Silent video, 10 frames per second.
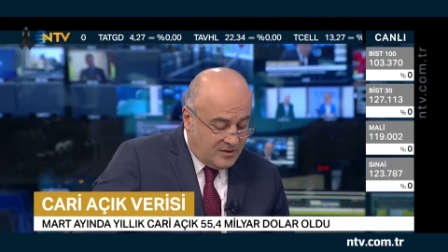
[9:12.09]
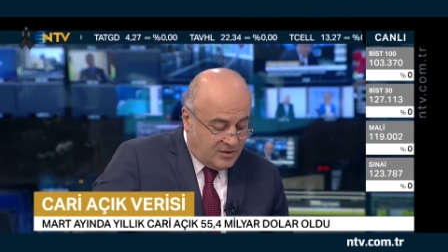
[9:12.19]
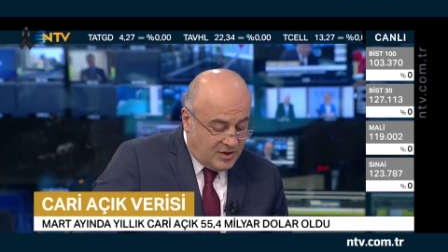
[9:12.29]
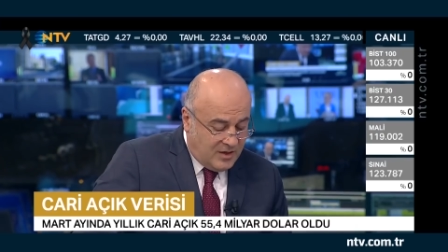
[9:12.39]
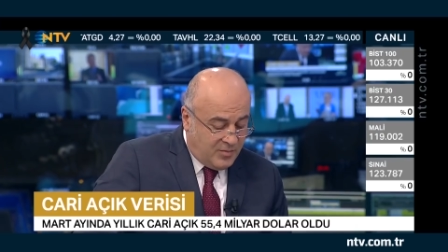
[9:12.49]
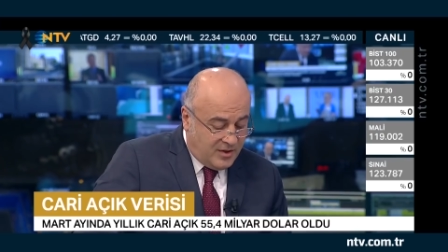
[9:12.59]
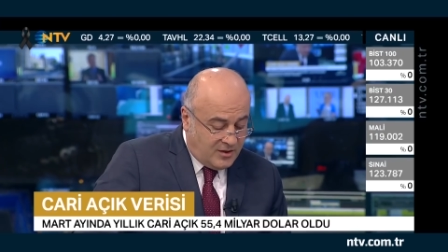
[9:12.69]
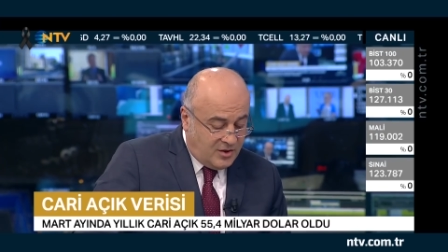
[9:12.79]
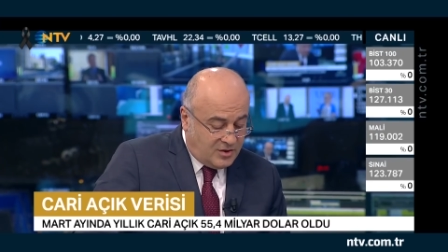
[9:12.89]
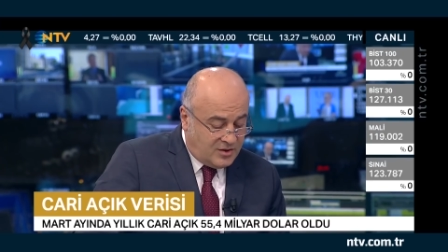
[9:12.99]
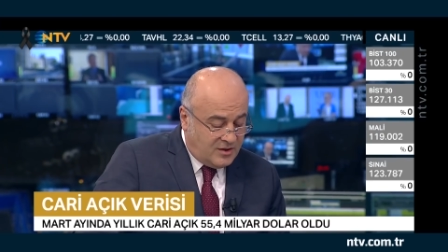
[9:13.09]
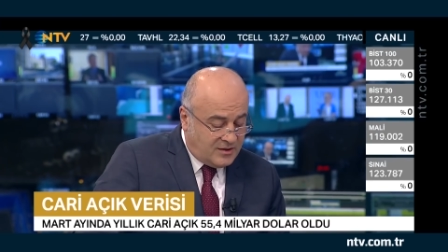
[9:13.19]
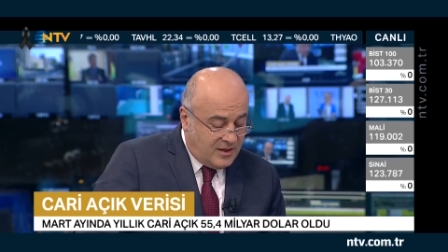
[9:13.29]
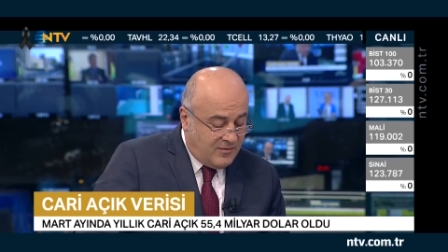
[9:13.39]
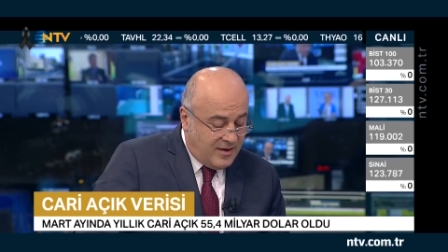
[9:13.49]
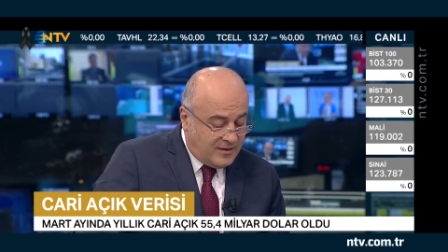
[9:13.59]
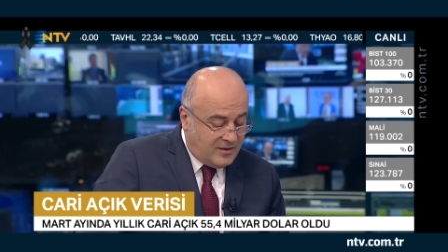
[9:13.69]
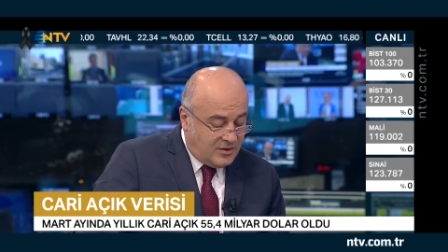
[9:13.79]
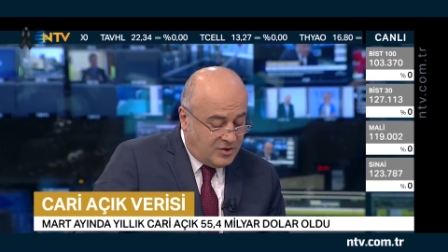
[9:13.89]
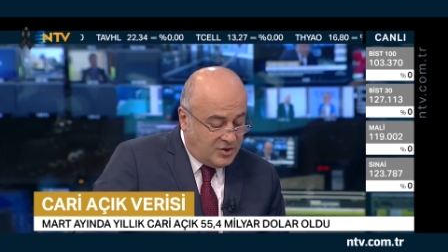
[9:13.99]
Sıcak para girişi kısa kısa
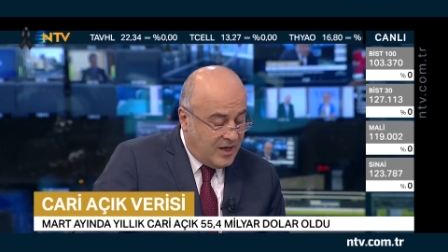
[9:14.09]
vadeli giriş